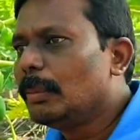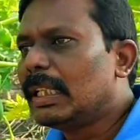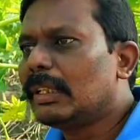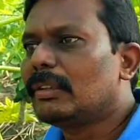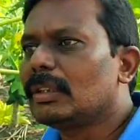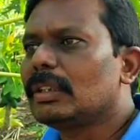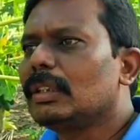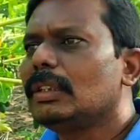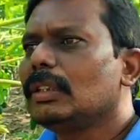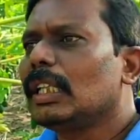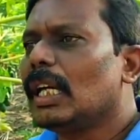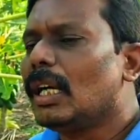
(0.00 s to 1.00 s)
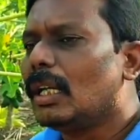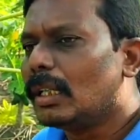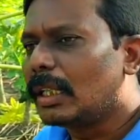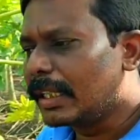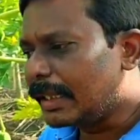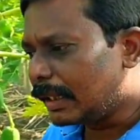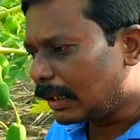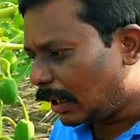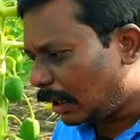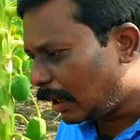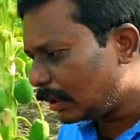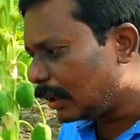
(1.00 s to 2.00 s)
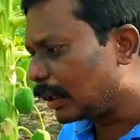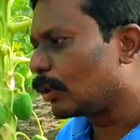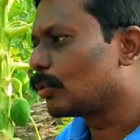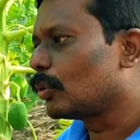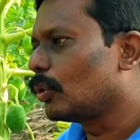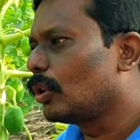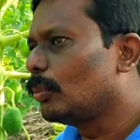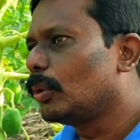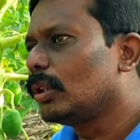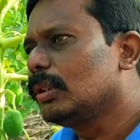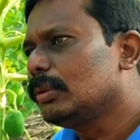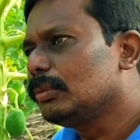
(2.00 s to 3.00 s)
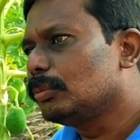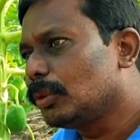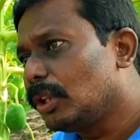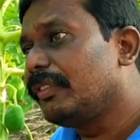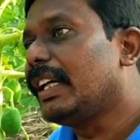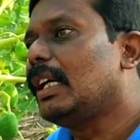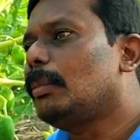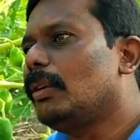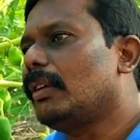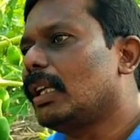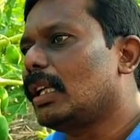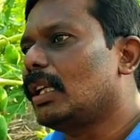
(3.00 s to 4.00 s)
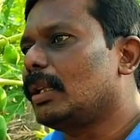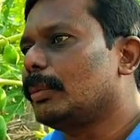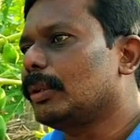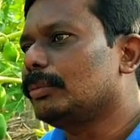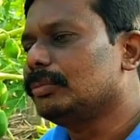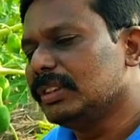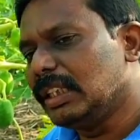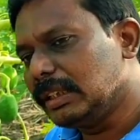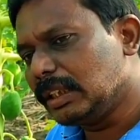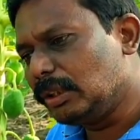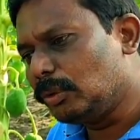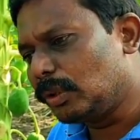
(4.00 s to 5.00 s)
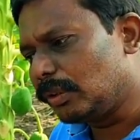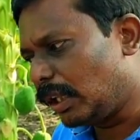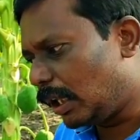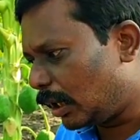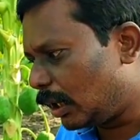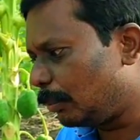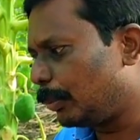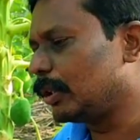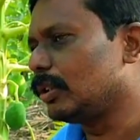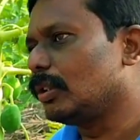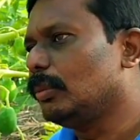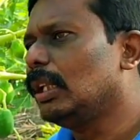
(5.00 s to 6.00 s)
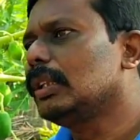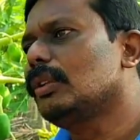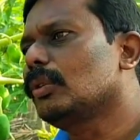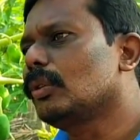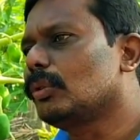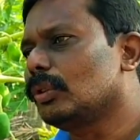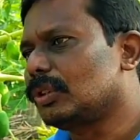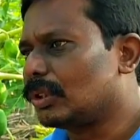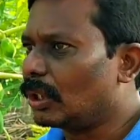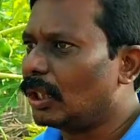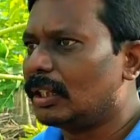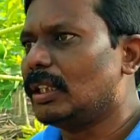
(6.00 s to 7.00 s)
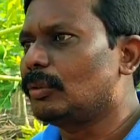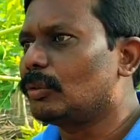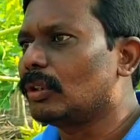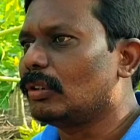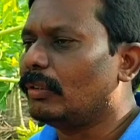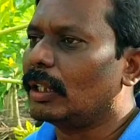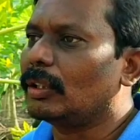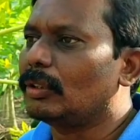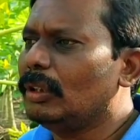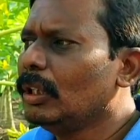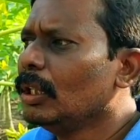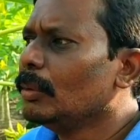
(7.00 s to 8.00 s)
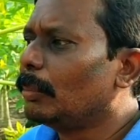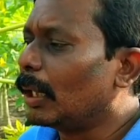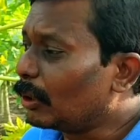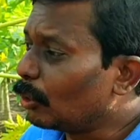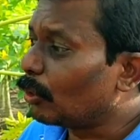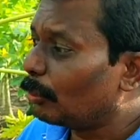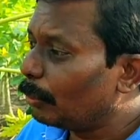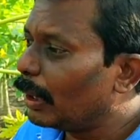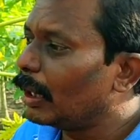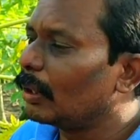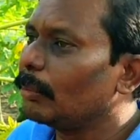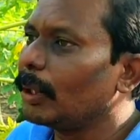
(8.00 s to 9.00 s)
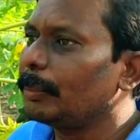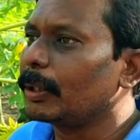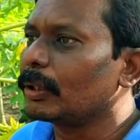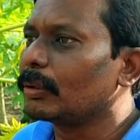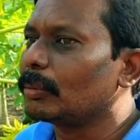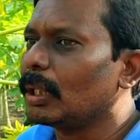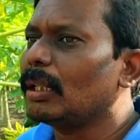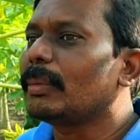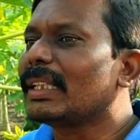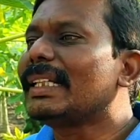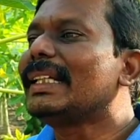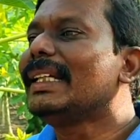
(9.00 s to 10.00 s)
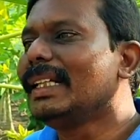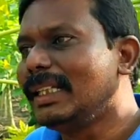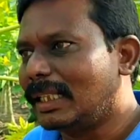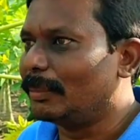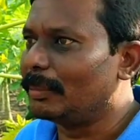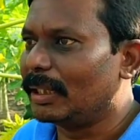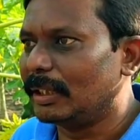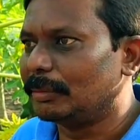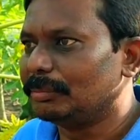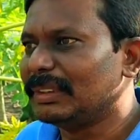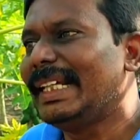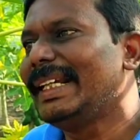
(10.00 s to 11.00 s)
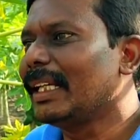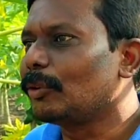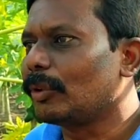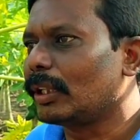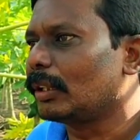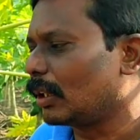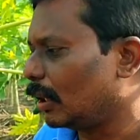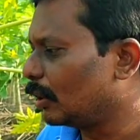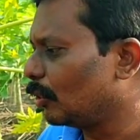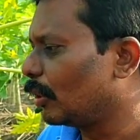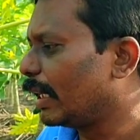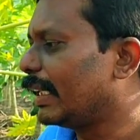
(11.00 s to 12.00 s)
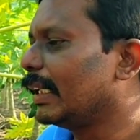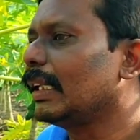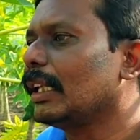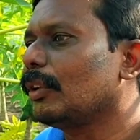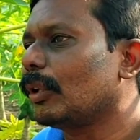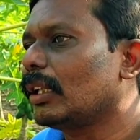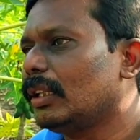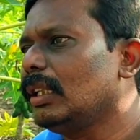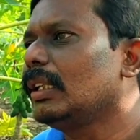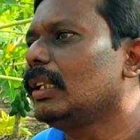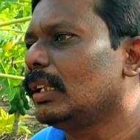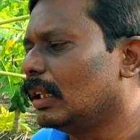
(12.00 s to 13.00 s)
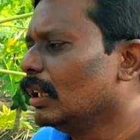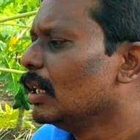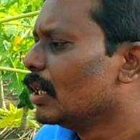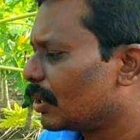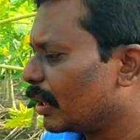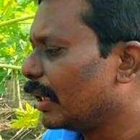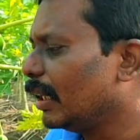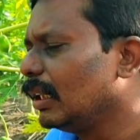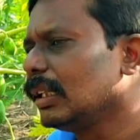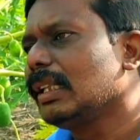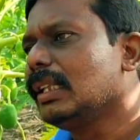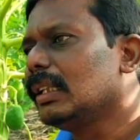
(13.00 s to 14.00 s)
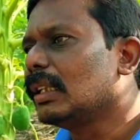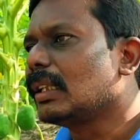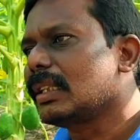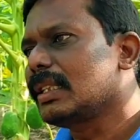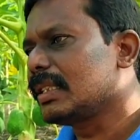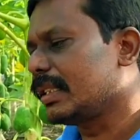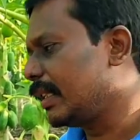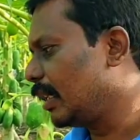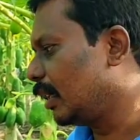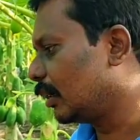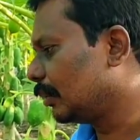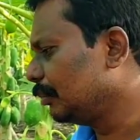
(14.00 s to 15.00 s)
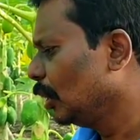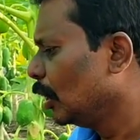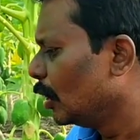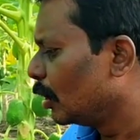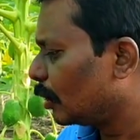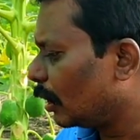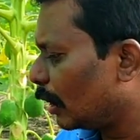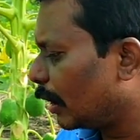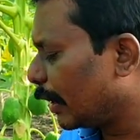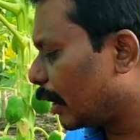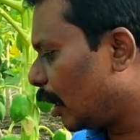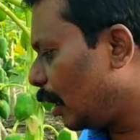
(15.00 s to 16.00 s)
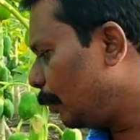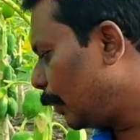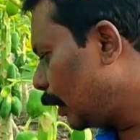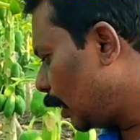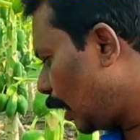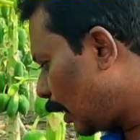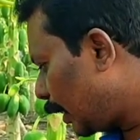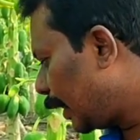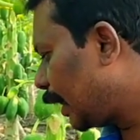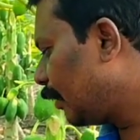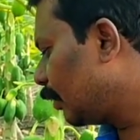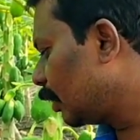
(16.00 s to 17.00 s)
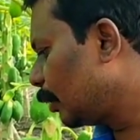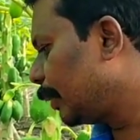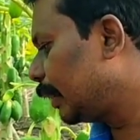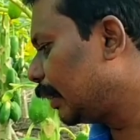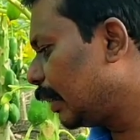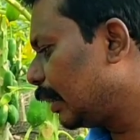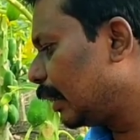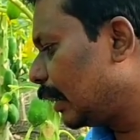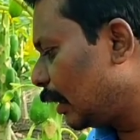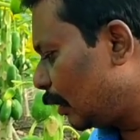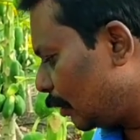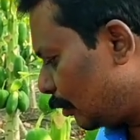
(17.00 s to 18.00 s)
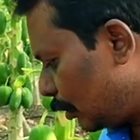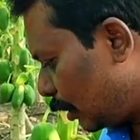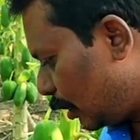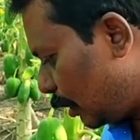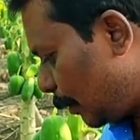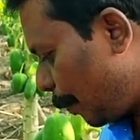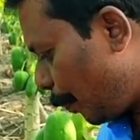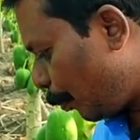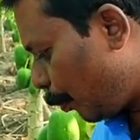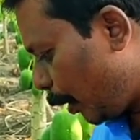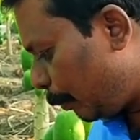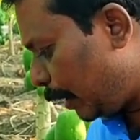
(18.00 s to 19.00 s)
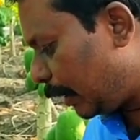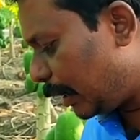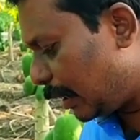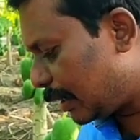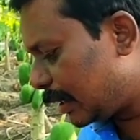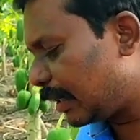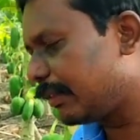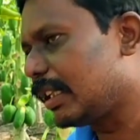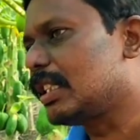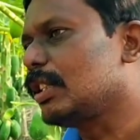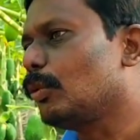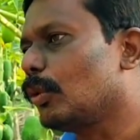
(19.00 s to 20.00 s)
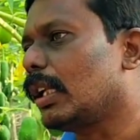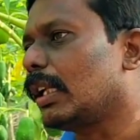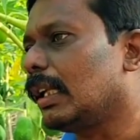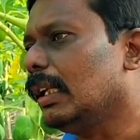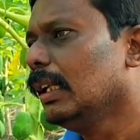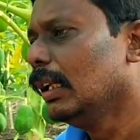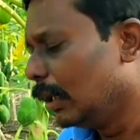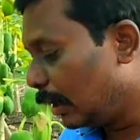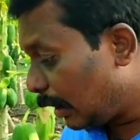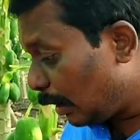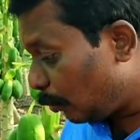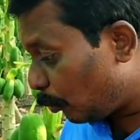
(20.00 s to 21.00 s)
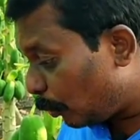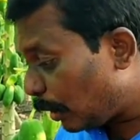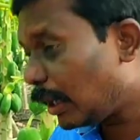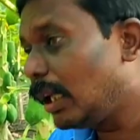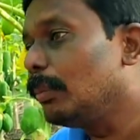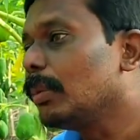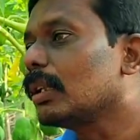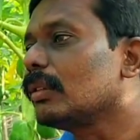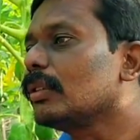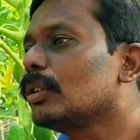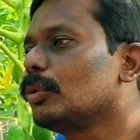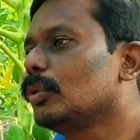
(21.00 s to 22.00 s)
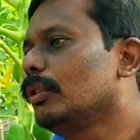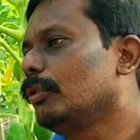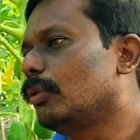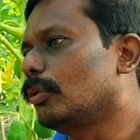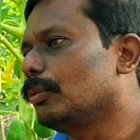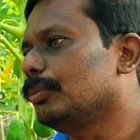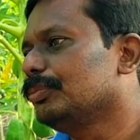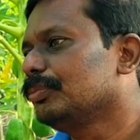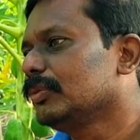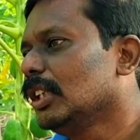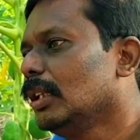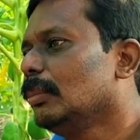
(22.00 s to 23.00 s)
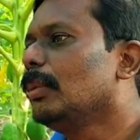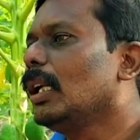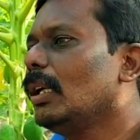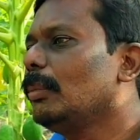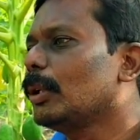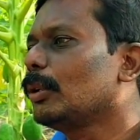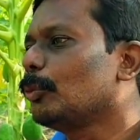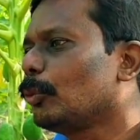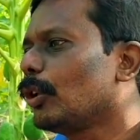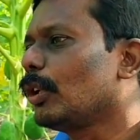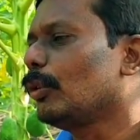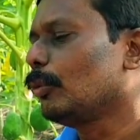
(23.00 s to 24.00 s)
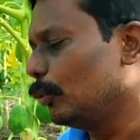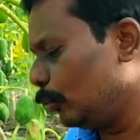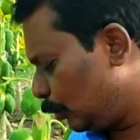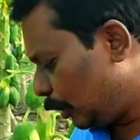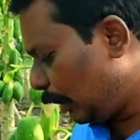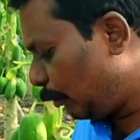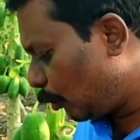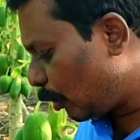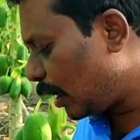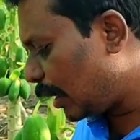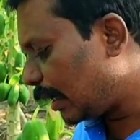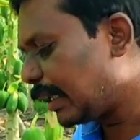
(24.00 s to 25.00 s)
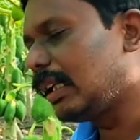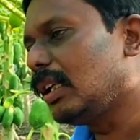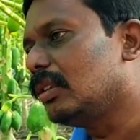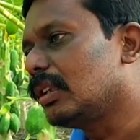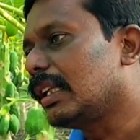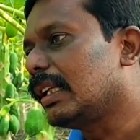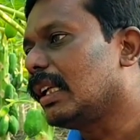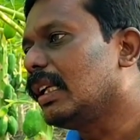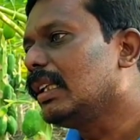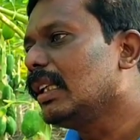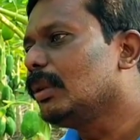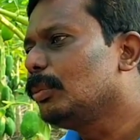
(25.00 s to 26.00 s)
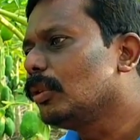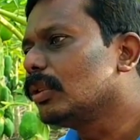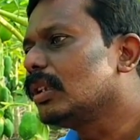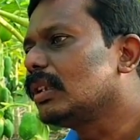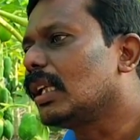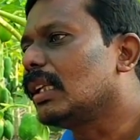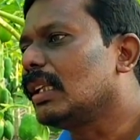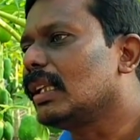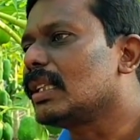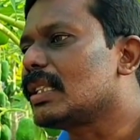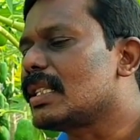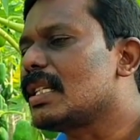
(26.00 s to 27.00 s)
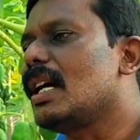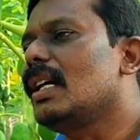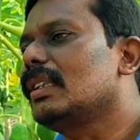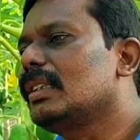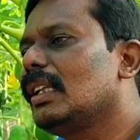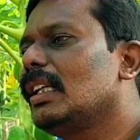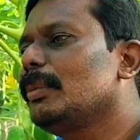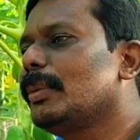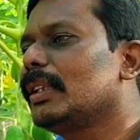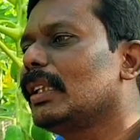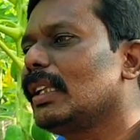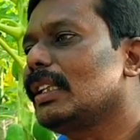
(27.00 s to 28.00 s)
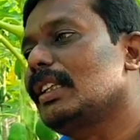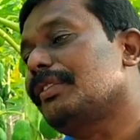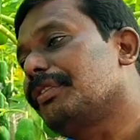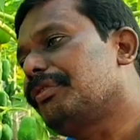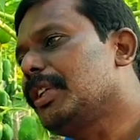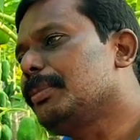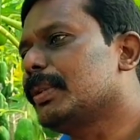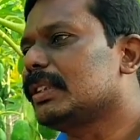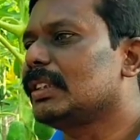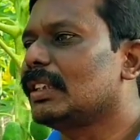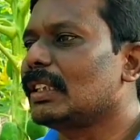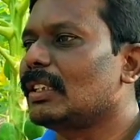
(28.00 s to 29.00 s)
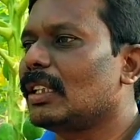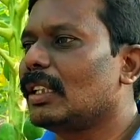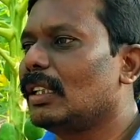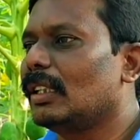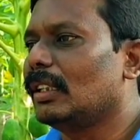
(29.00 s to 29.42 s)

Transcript: பட் இது வந்து நீங்கள் ஆறடி அகலத்தை நீங்கள் சுருக்கும் போது இன்னும் வேகமாக வளர ஆரம்பிக்கும் எந்த அளவுக்கு அகலம் படுத்துகிறோமோ அந்த அளவுக்கு ஷார்ட்டாக உங்களுக்கு வளரும் இப்போ அதுக்கு ரொம்ப அகலமாக பண்ணணும்னா நமக்கு ஈல்டு கம்மியாகும் ஏரியா குறை கண்ணுடைய எண்ணிக்கை குறையினால் ஈல்டு ஸோ ஏழுக்கு ஏழுன்றது சரியாக இருக்கும் ஸோ இதை நீங்கள் கிராப் பண்ணணும் அன்றைக்கே வந்து பார்த்தீங்கன்னா நீங்கள் பப்பாளி நர்சரி வச்ச உடனே நீங்கள் மிளகா மருந்து வந்து தூவி விடணும் மிளகா மருந்து கூடல தீவு விடலன்னா என்ன ஆகும்னு கேட்டிங்கன்னா எறும்பு வந்து தண்டை அரிச்சு அடுத்த நாளே பார்த்தீங்கன்னா கிட்டத்தட்ட ஃபிஃப்டி பர்சன்ட் இருக்கிற